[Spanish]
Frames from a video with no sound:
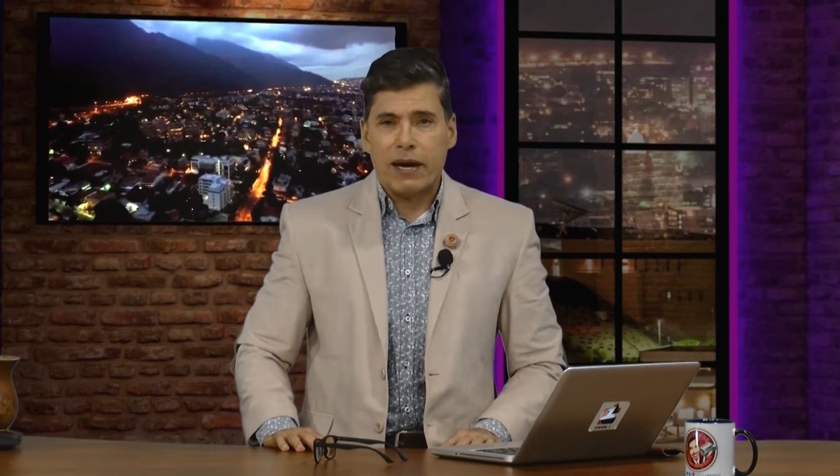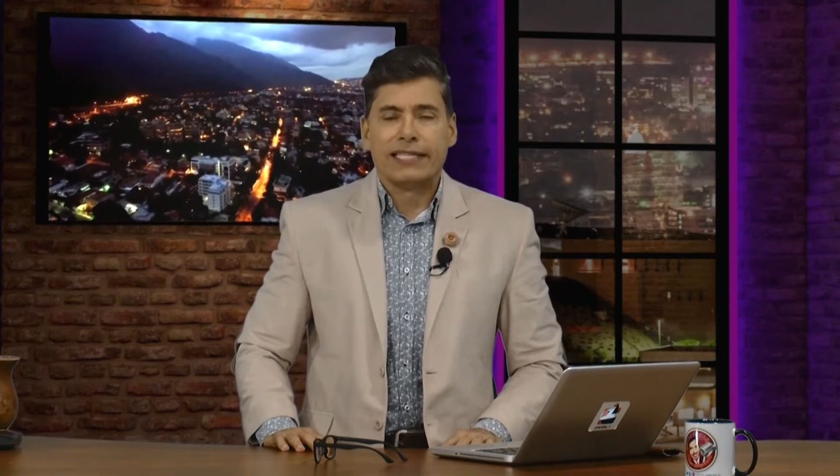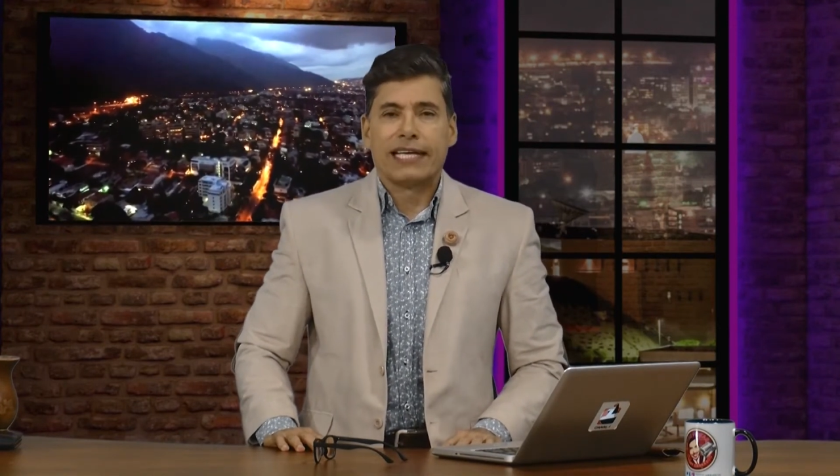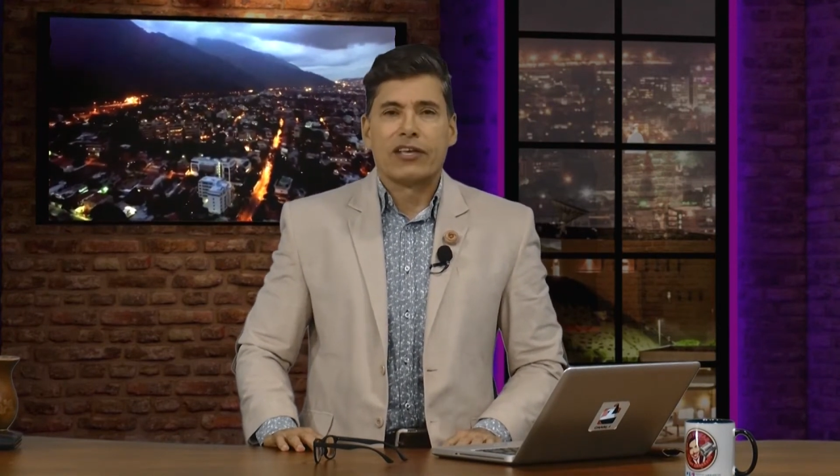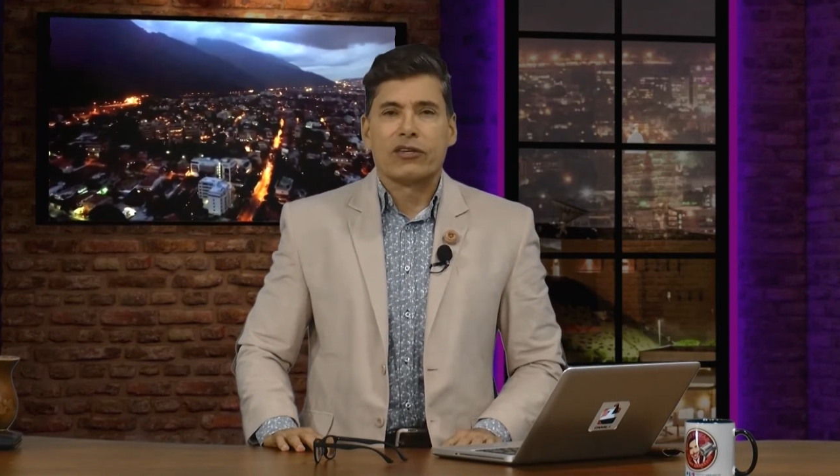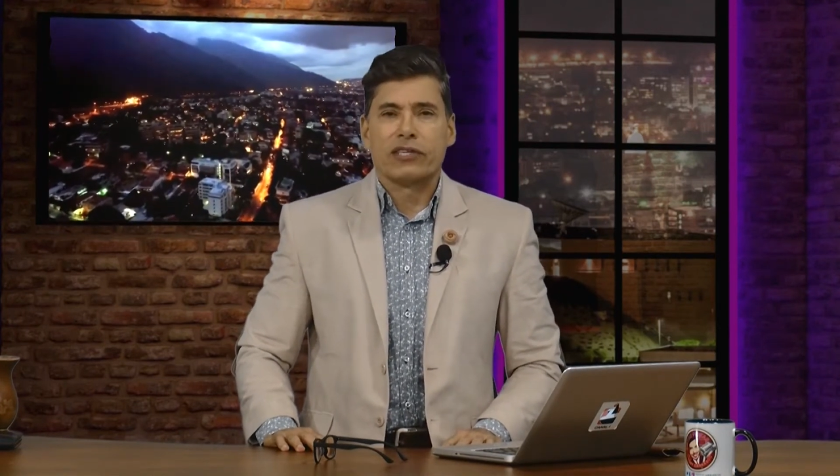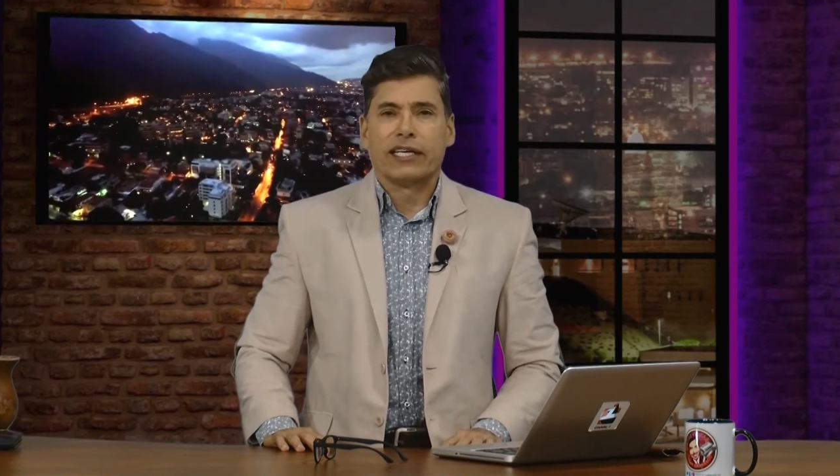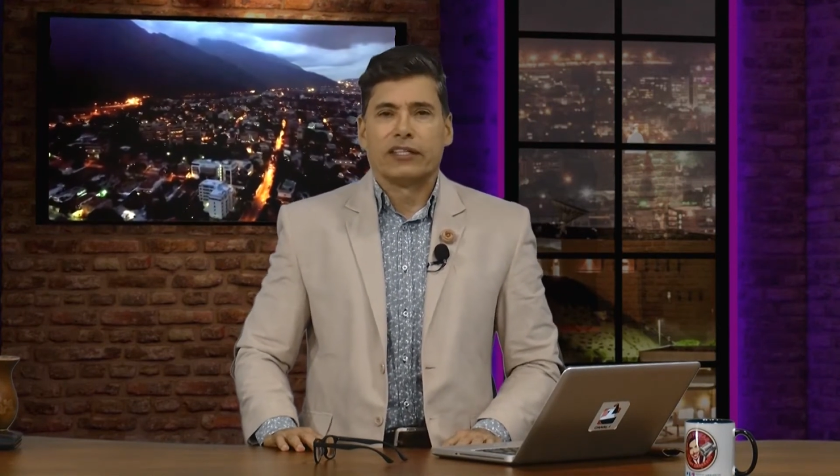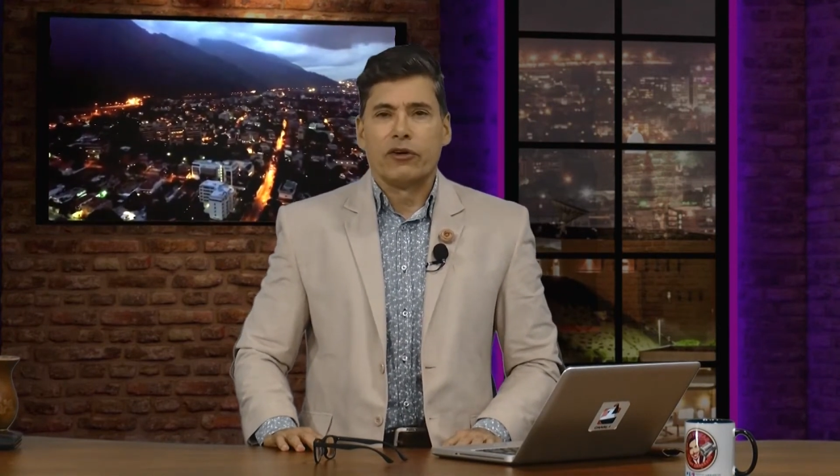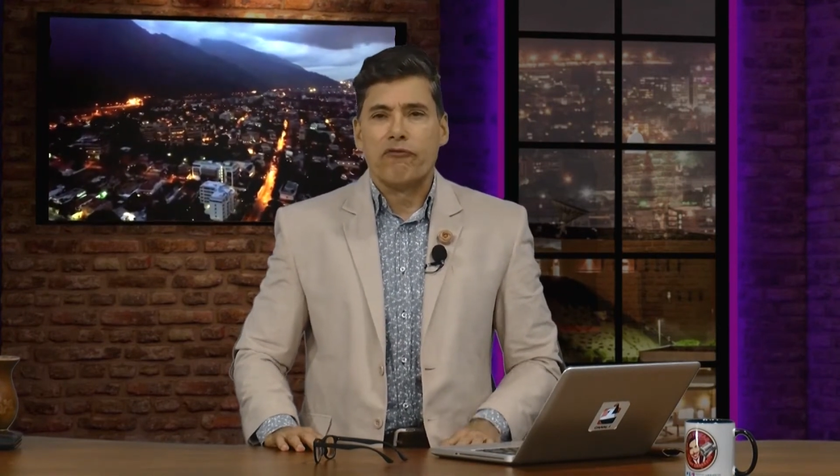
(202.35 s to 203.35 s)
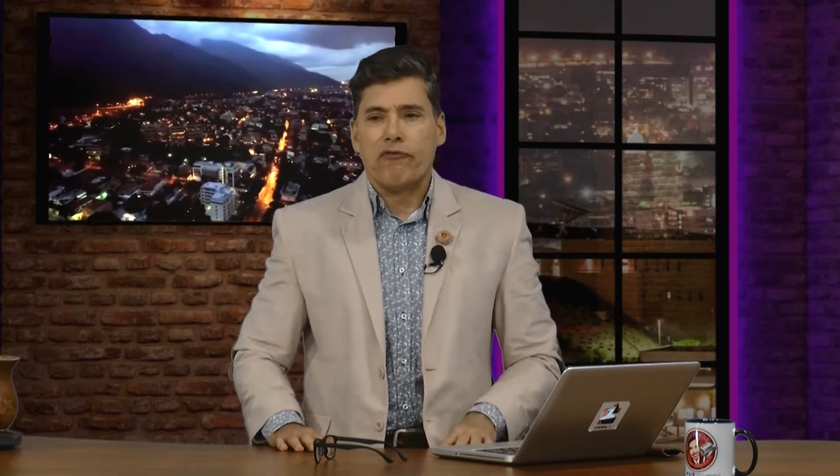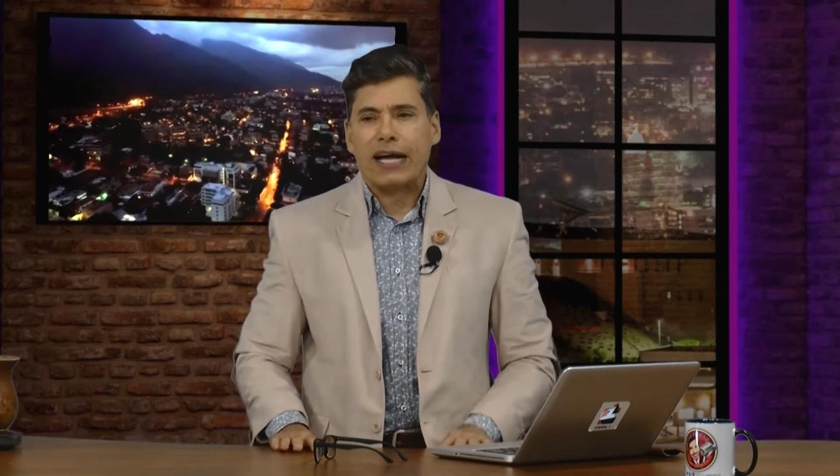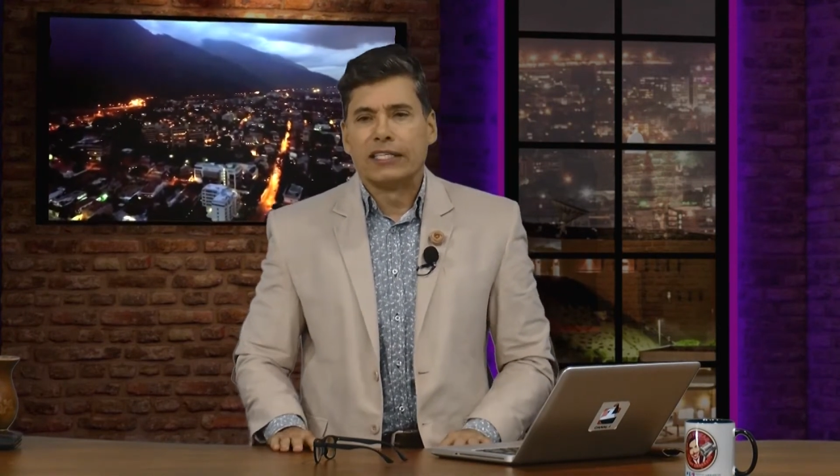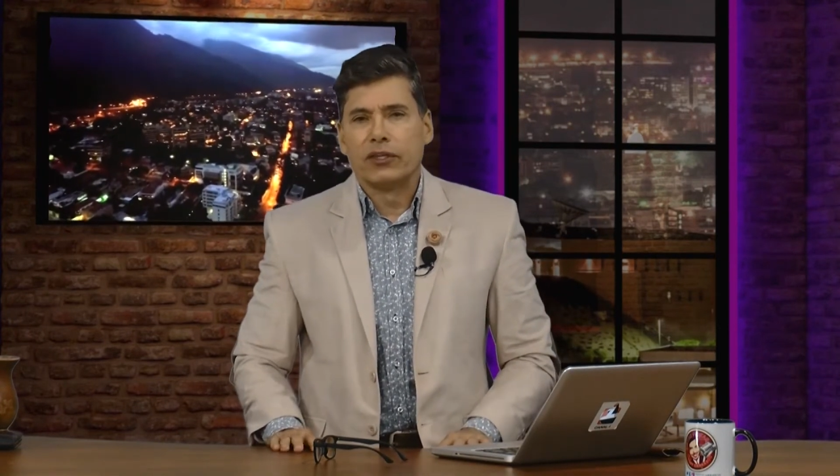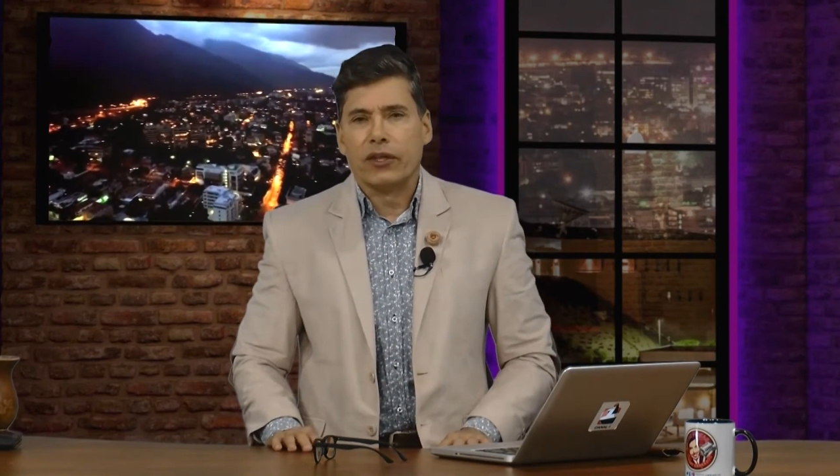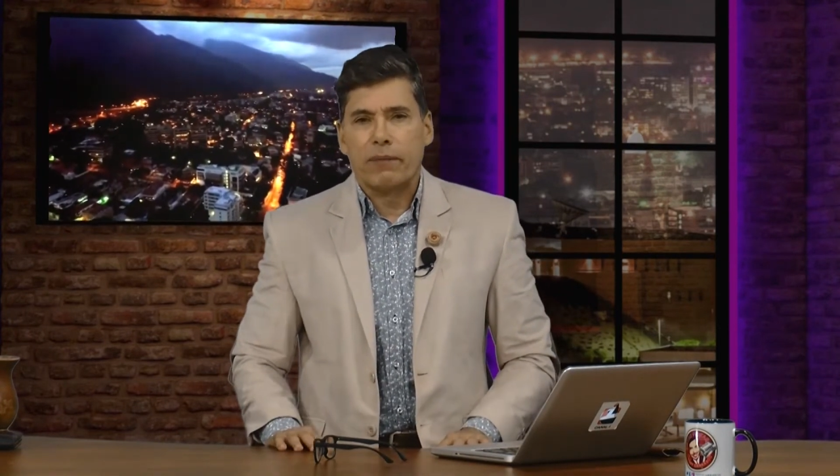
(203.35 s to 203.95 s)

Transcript: 20 años sigue triunfando